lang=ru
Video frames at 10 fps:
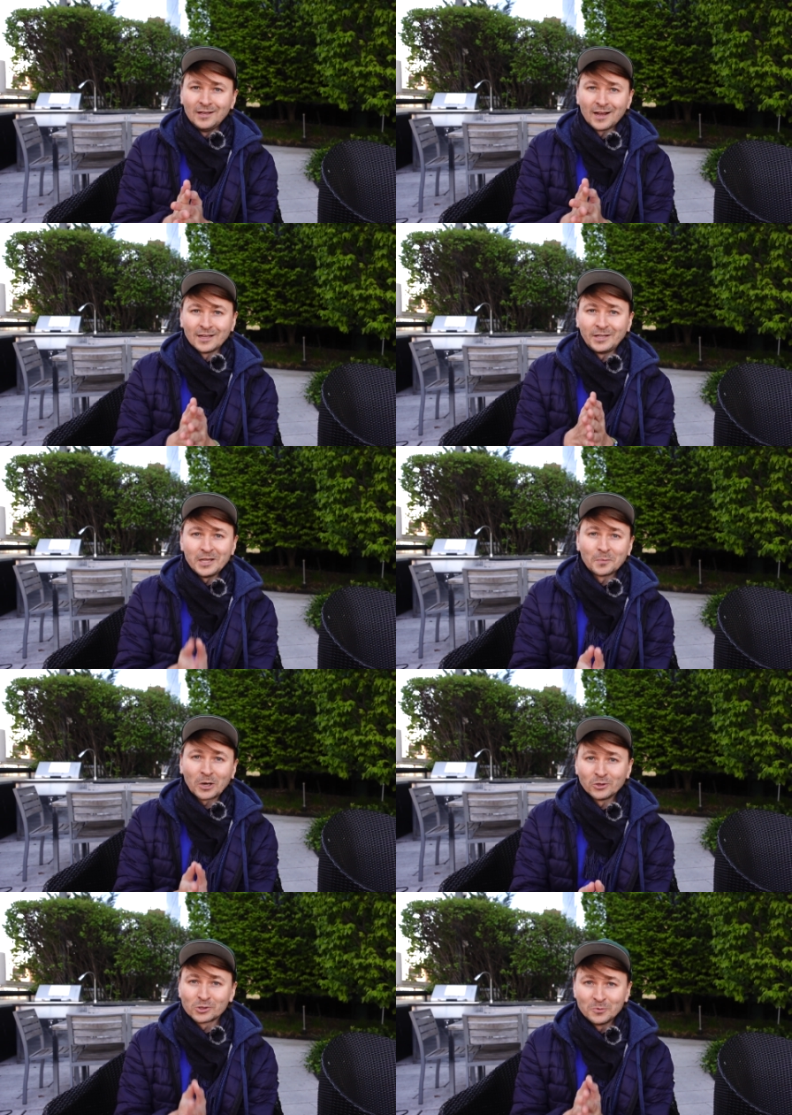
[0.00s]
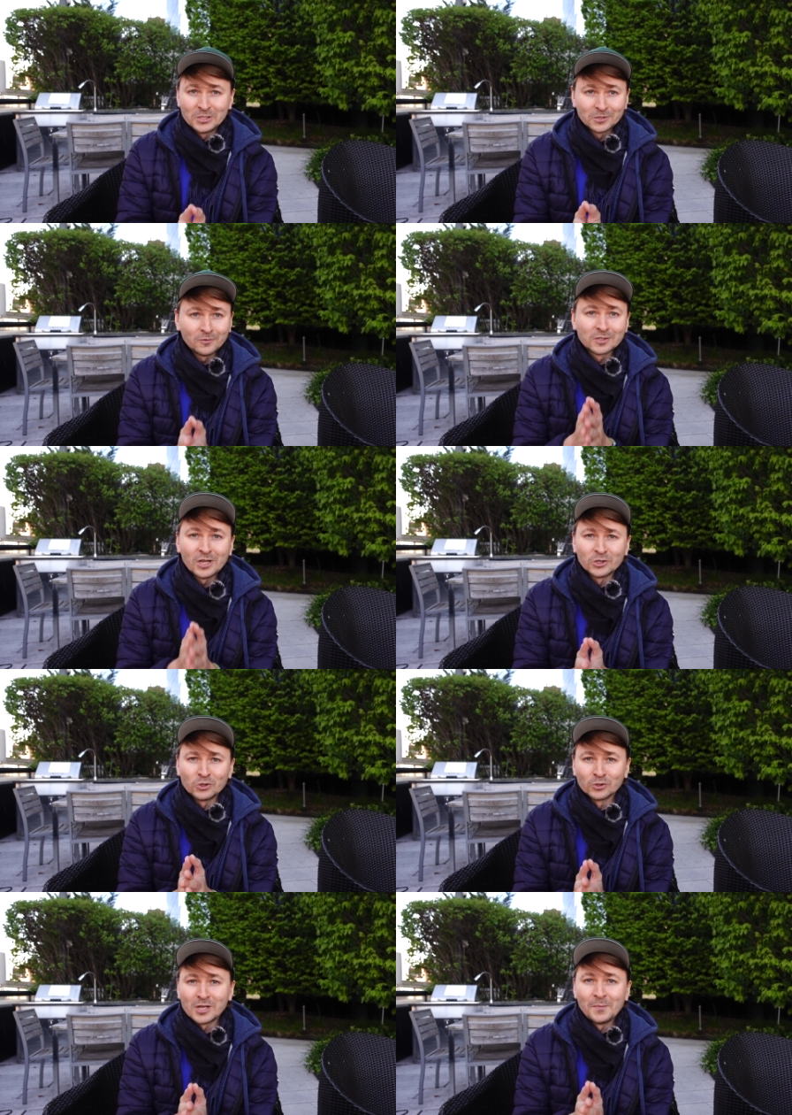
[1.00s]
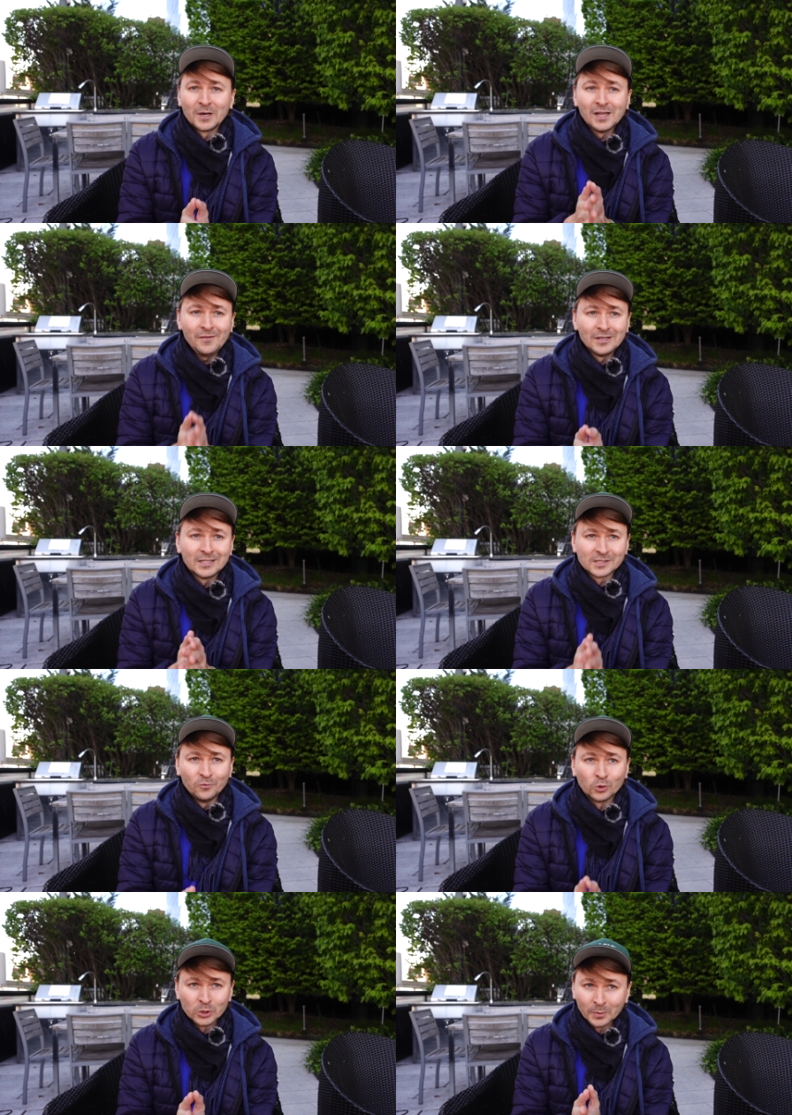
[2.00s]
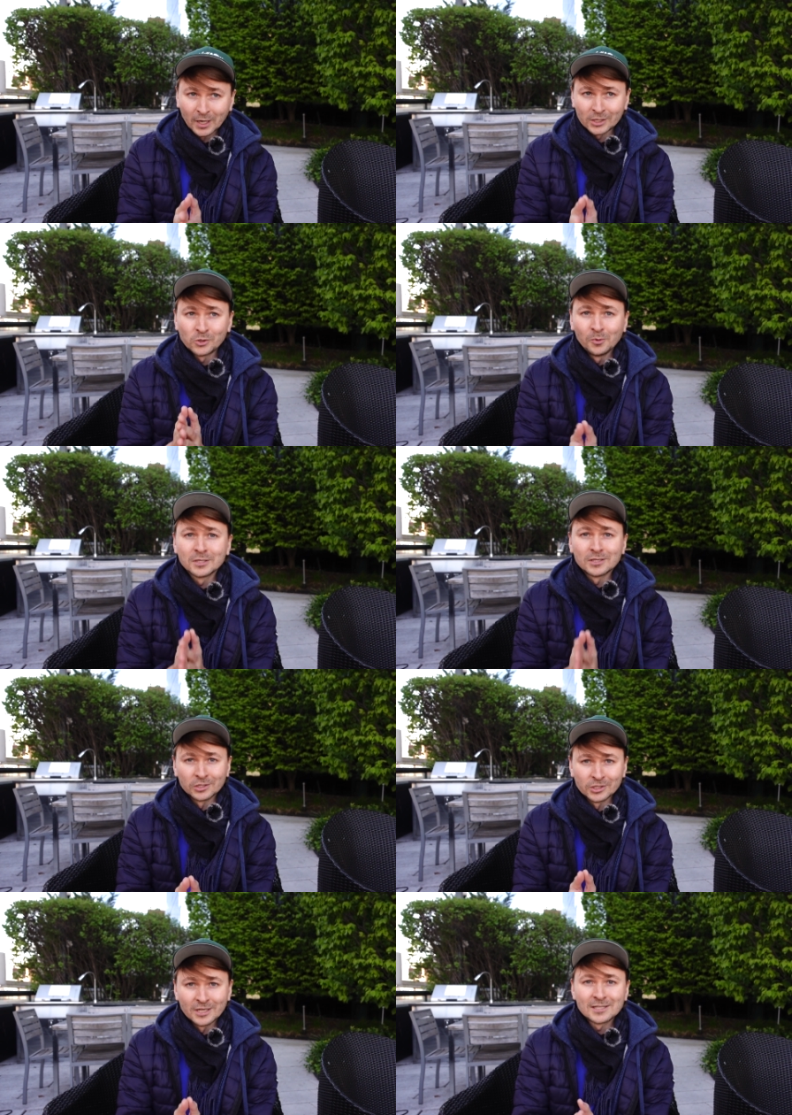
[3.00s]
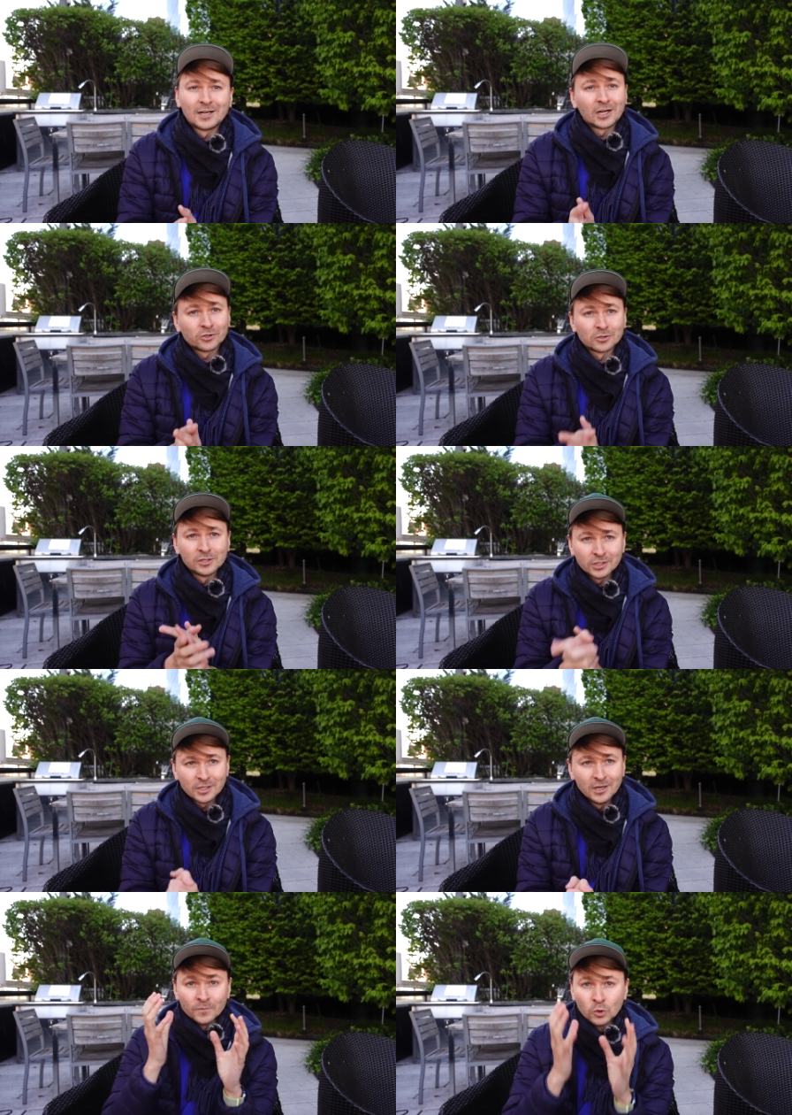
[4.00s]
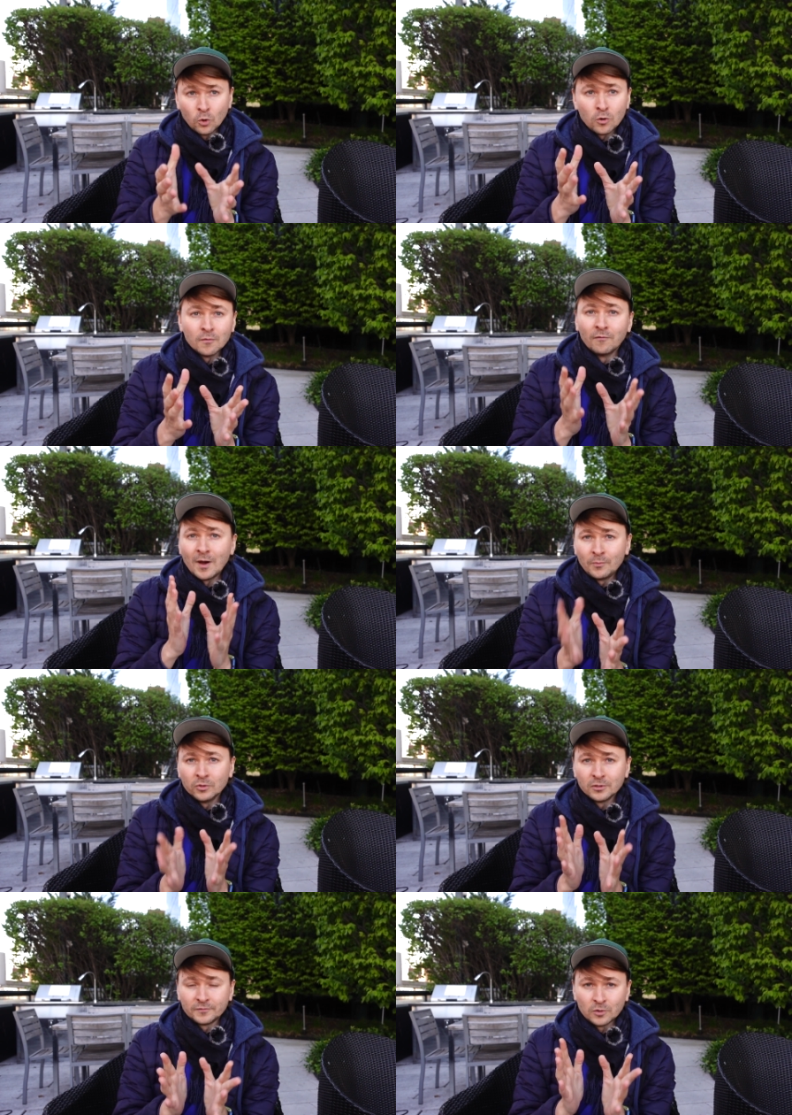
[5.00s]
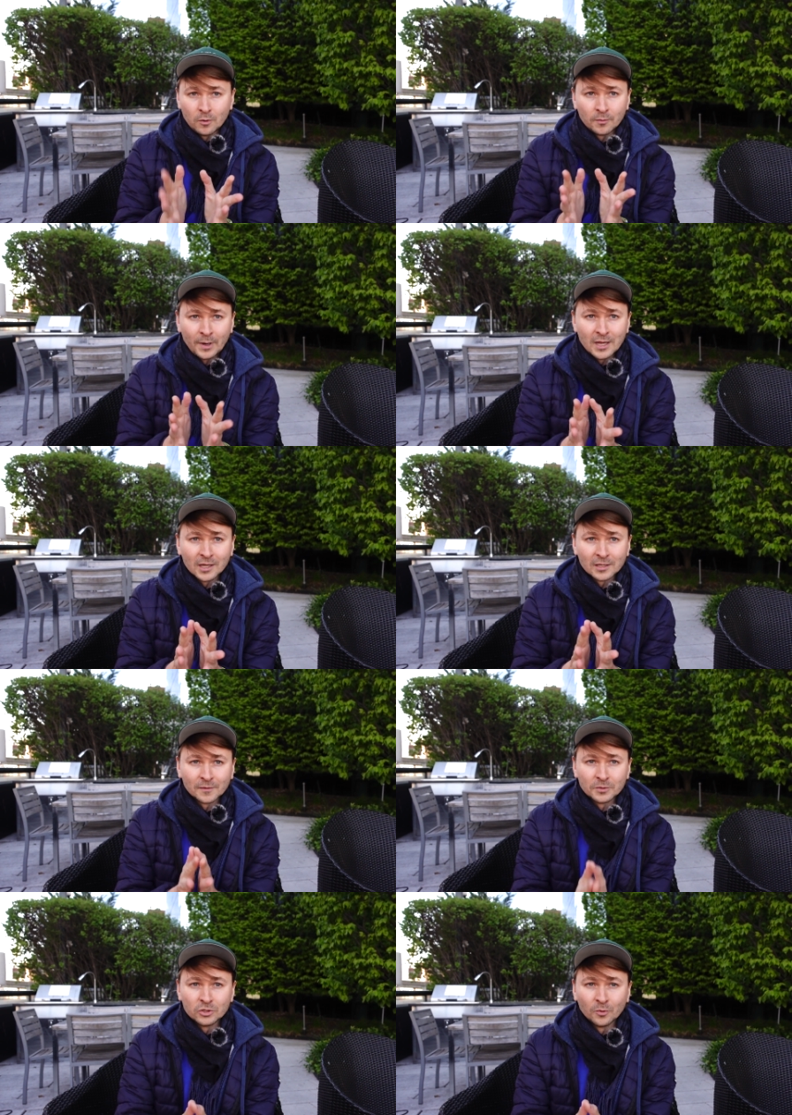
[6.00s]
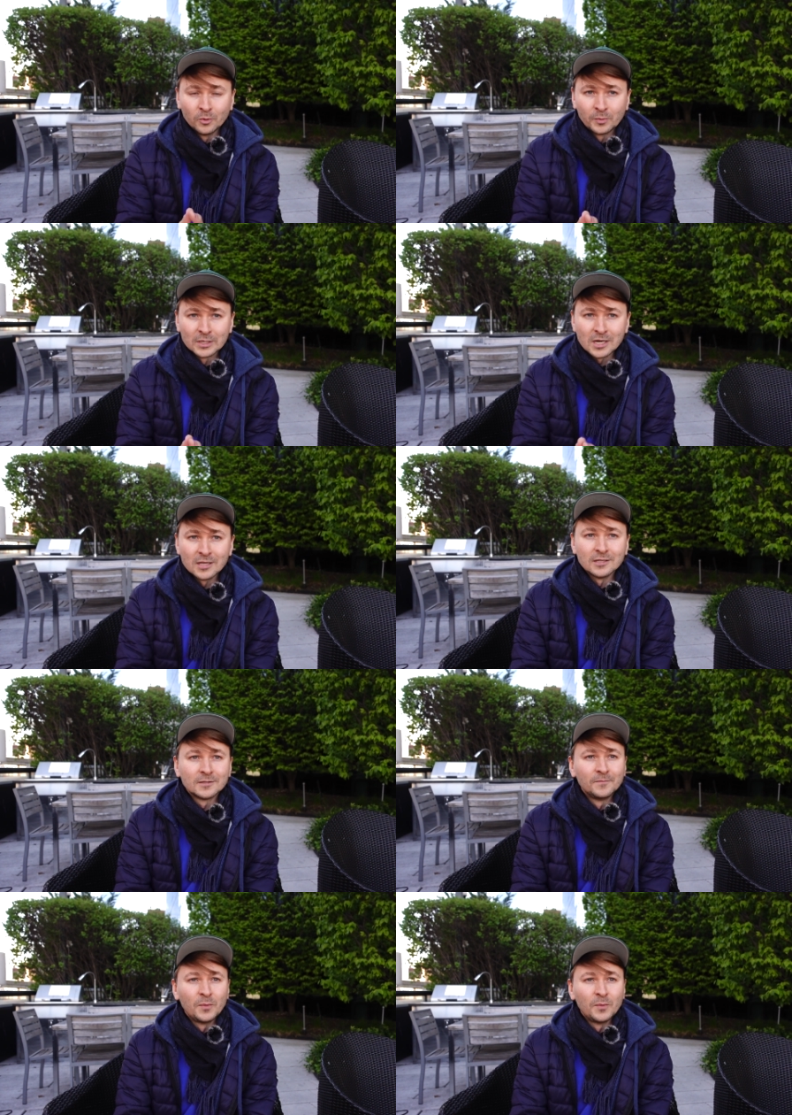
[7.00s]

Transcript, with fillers: Я как тренер по актерскому мастерству знаю, что самое главное это звук, чтобы хорошо было слышно. Если хорошо слышно, то вам будет все понятно вообще, что будет происходить.